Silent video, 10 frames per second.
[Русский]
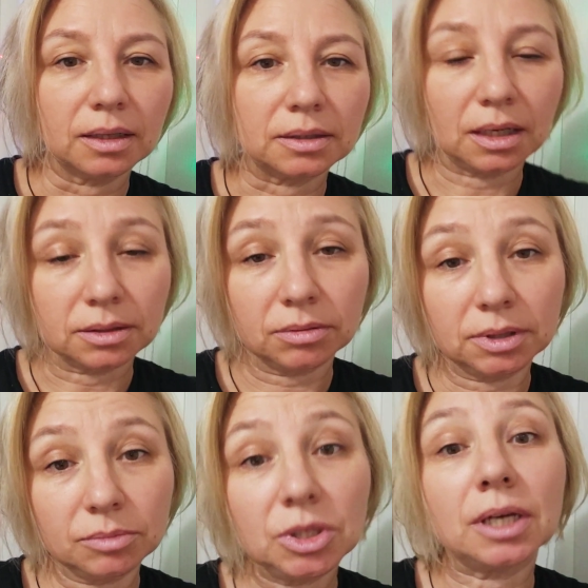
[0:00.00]

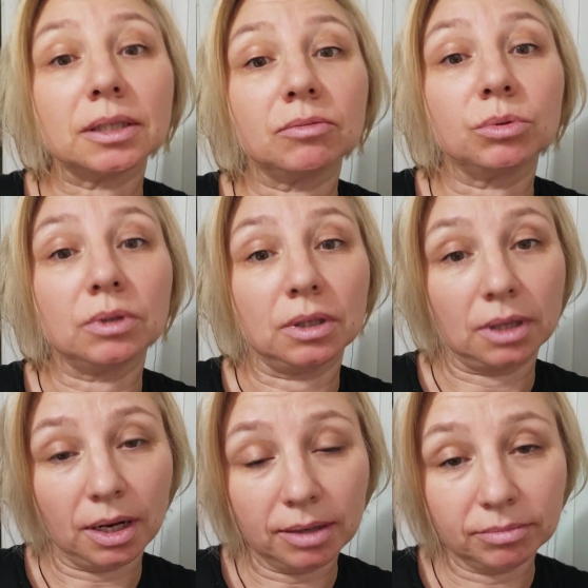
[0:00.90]
Здравствуйте, меня зовут
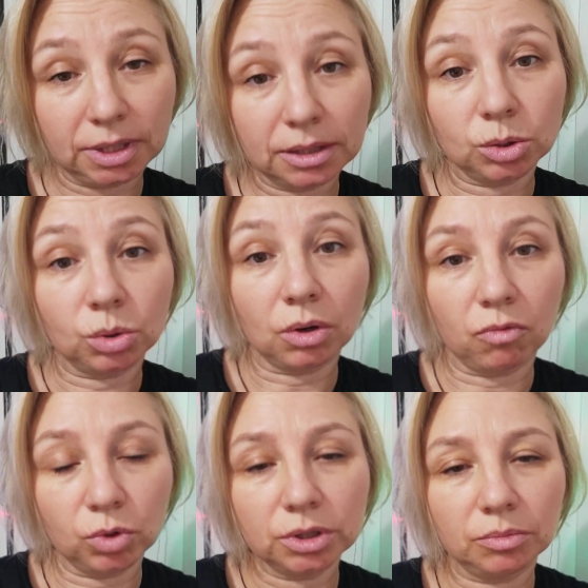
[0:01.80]
Наталья, мне
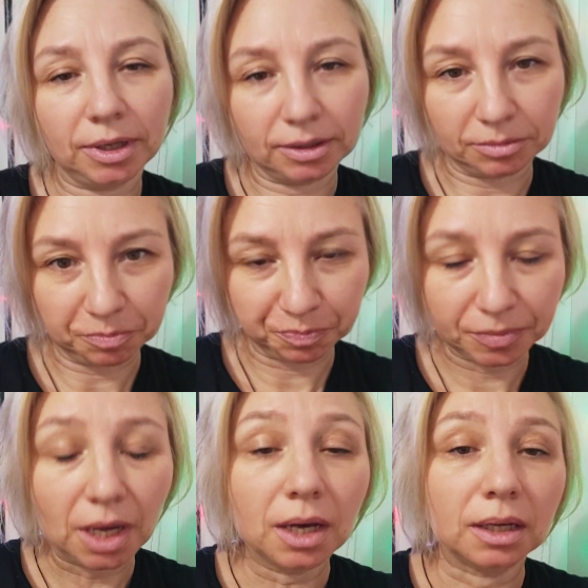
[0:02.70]
48 лет.
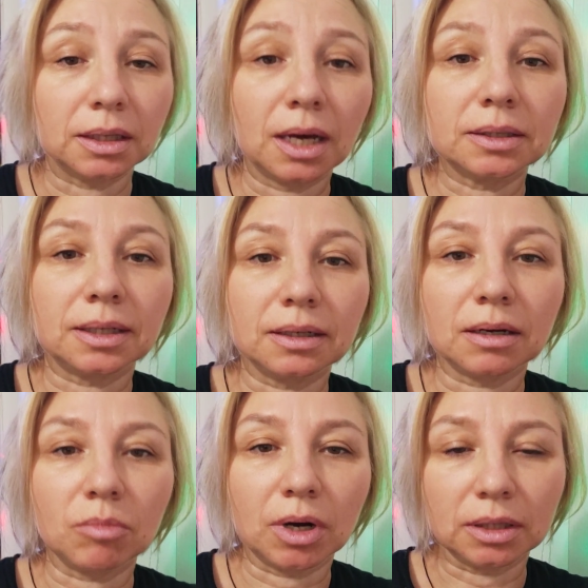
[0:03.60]
На
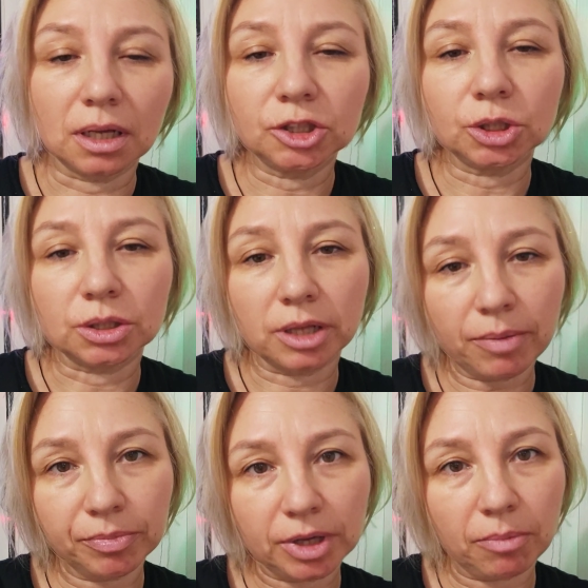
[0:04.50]
телеграм-канал
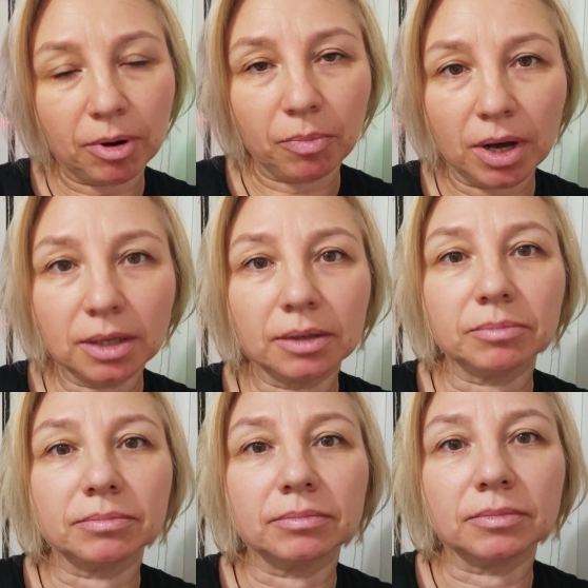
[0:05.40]
Чизлаб я попала
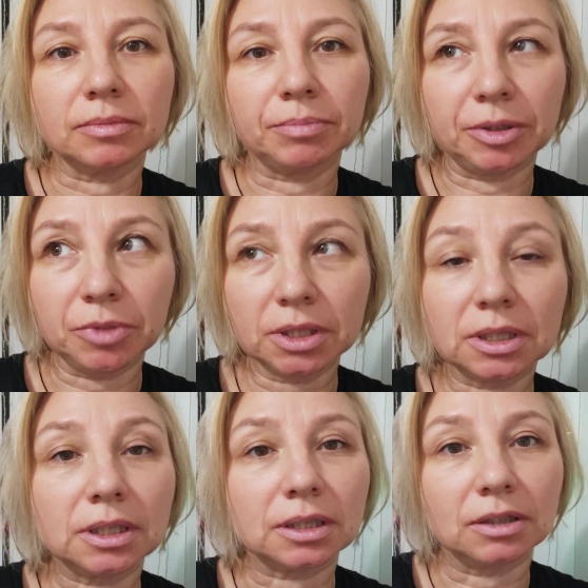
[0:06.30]
примерно
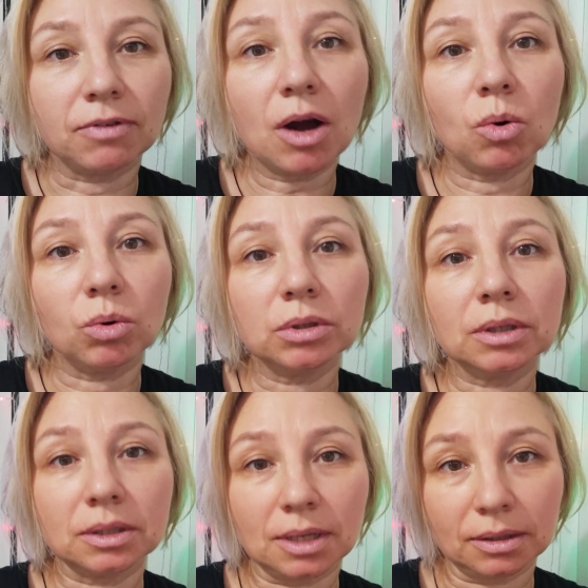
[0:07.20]
где-то два года
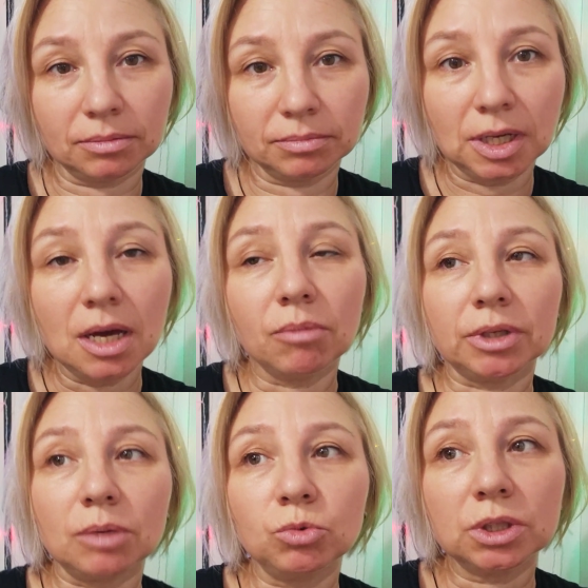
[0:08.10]
назад,
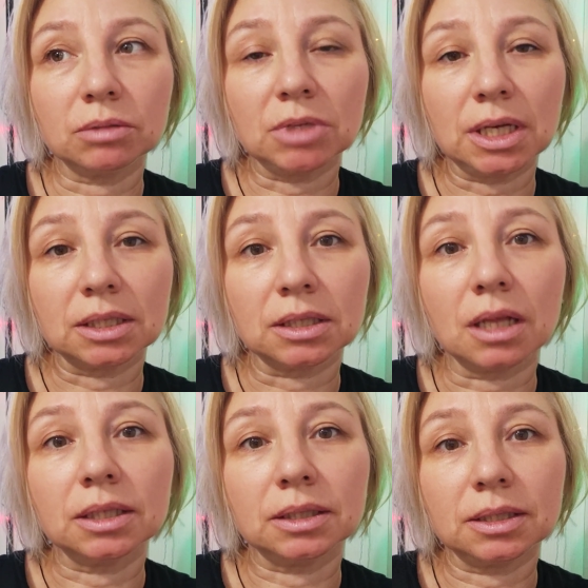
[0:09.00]
потому что меня
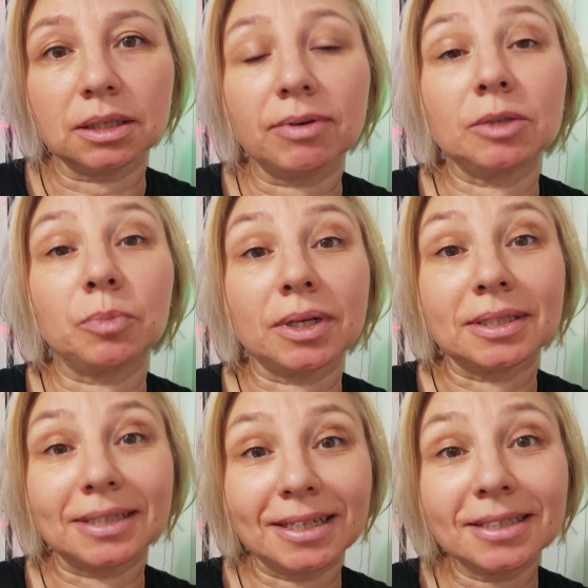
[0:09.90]
стал интересовать
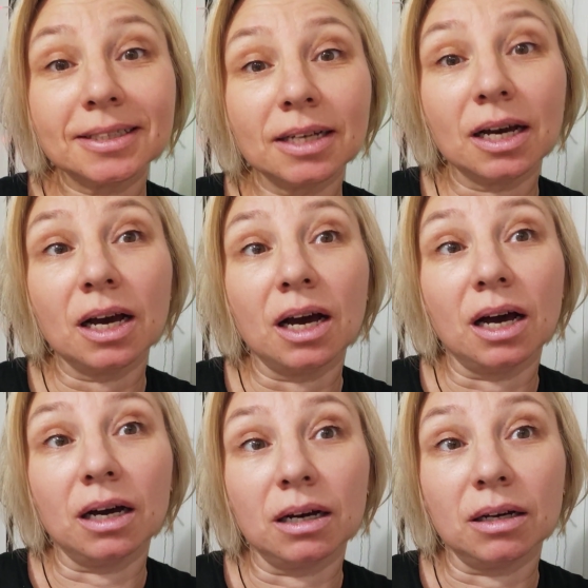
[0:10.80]
процесс
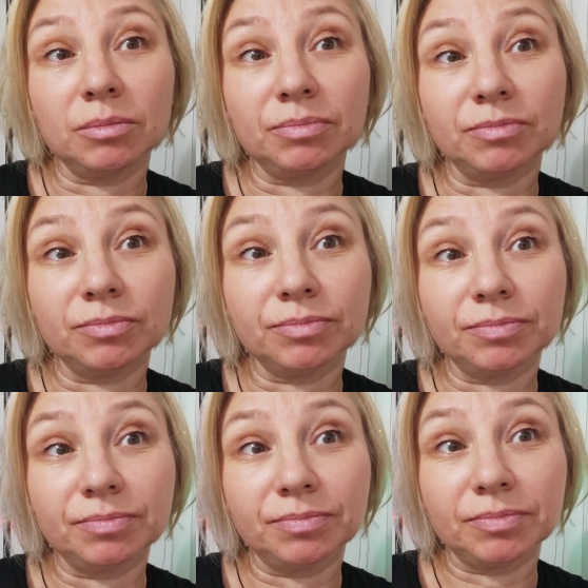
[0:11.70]

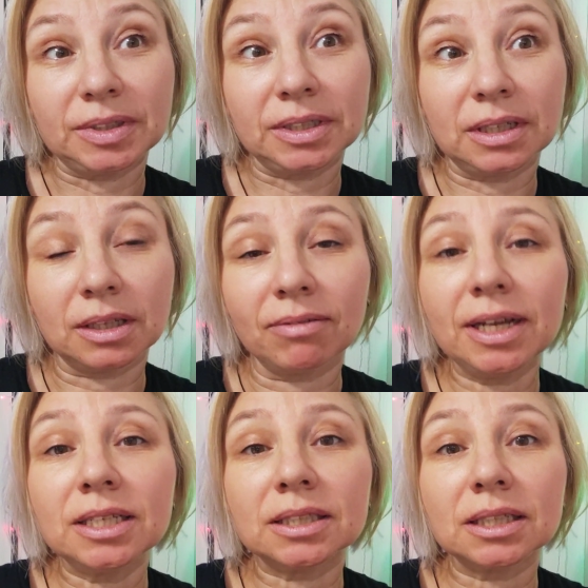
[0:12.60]
эм,
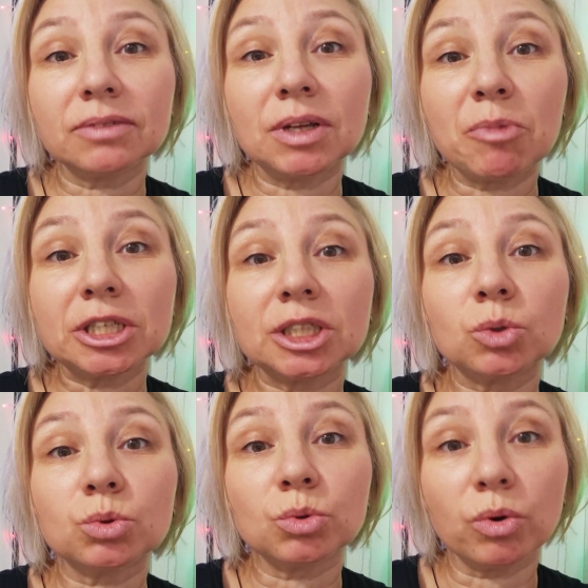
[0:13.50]
изготовления сыра в
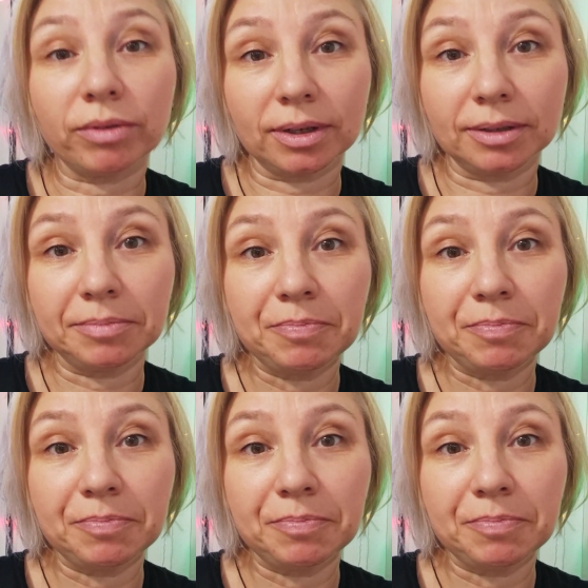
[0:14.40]
домашних условиях.